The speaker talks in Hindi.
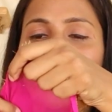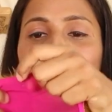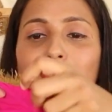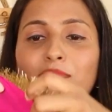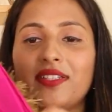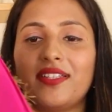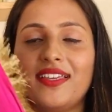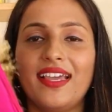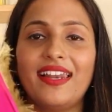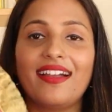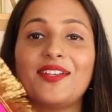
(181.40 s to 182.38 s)
पार्ट मुझे पता है
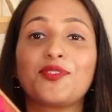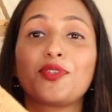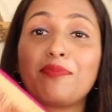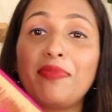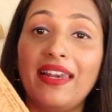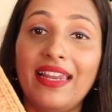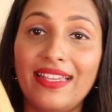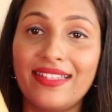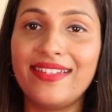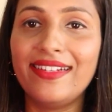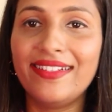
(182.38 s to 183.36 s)
क्या लगा जो इस पर
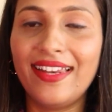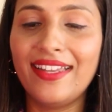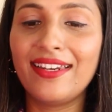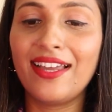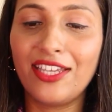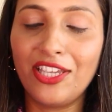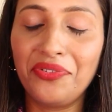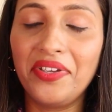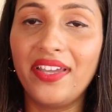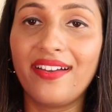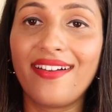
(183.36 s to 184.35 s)
लेस डिटेलिंग लगी
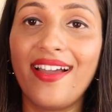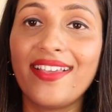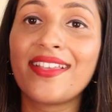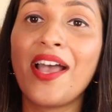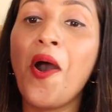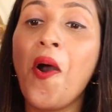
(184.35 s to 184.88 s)
हुई है ना गाइस